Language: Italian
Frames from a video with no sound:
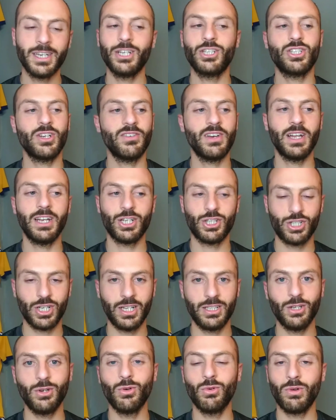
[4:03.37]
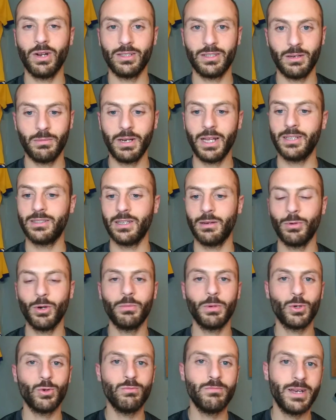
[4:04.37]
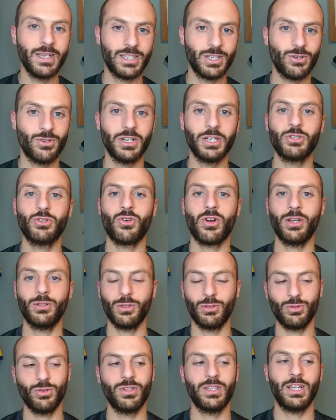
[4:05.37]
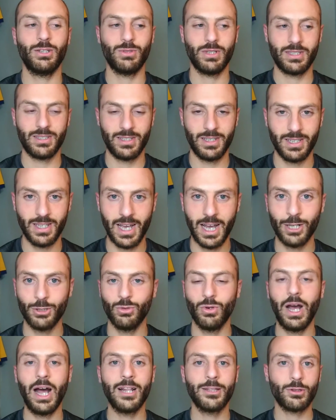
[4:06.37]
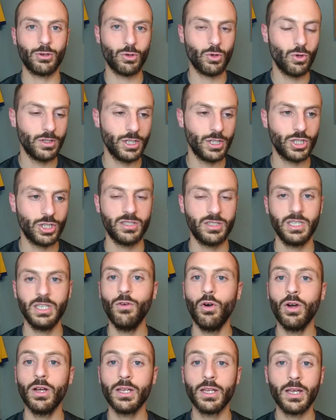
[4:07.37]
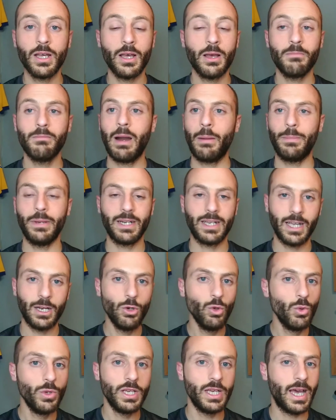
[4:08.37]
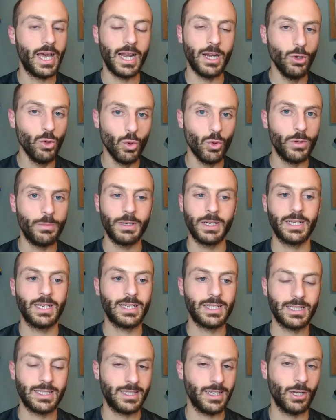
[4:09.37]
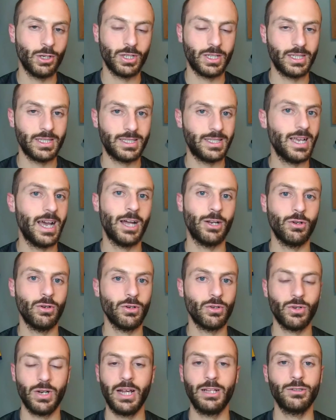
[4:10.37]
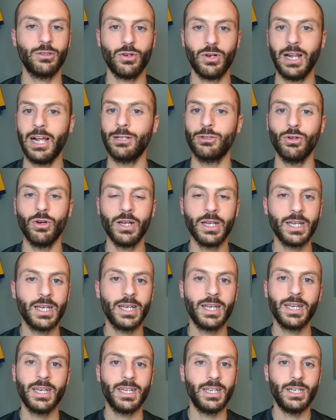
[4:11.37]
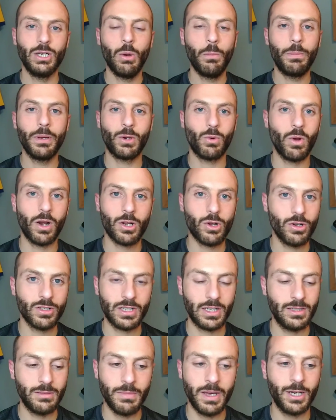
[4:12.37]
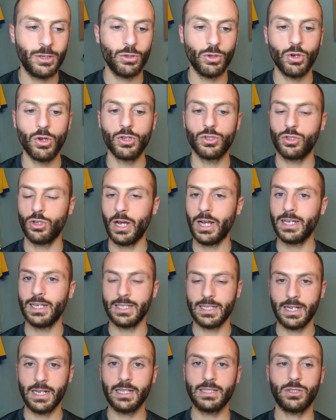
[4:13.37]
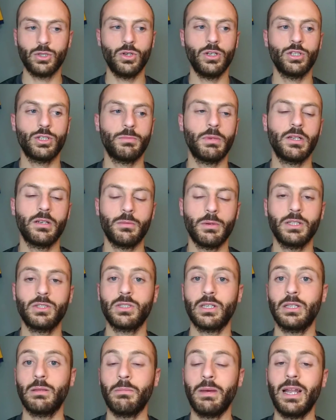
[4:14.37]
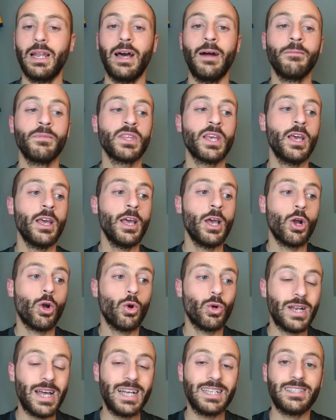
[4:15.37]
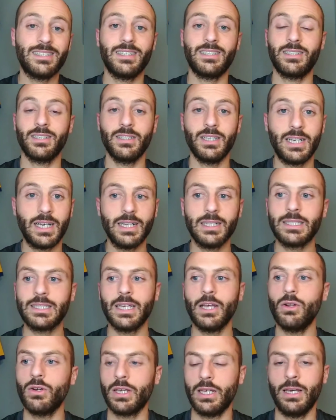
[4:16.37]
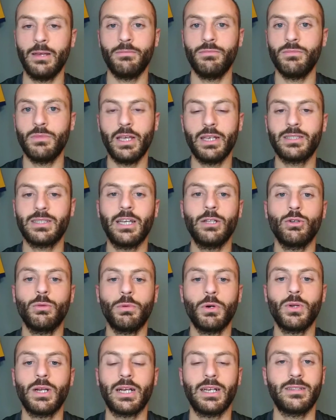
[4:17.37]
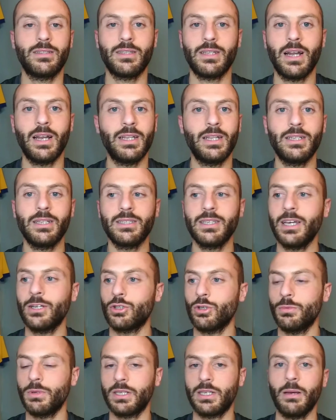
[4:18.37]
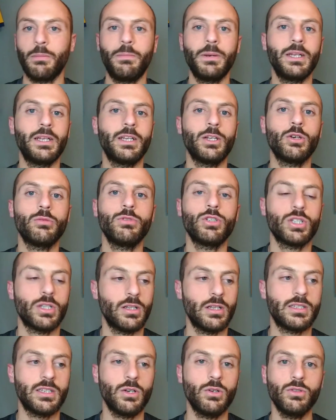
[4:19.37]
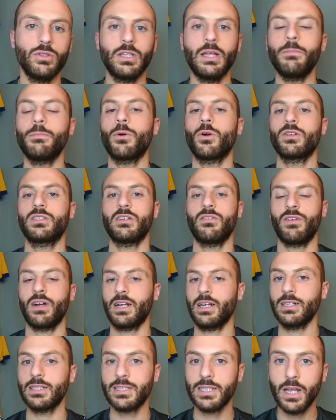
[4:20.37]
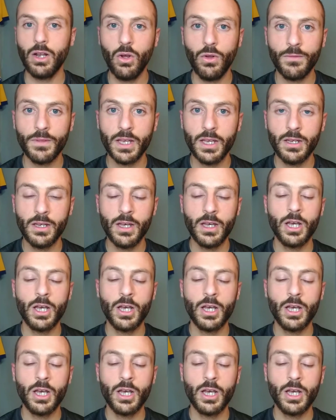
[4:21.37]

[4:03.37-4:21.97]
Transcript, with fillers: che ci aveva lasciati con una tripletta, poi per un mese non ha giocato e è tornato e ha segnato, altro gol decisivo, ma perché lui è lui, perché Cristiano è Cristiano, Ronaldo è Ronaldo e non per qualcosa di merito nostro, anche se l'azione, ripeto, è stata bella con assist di Cancelo che è stato poi una cattedrale nel deserto perché appena ricominciato il secondo tempo cosa fa Cancelo?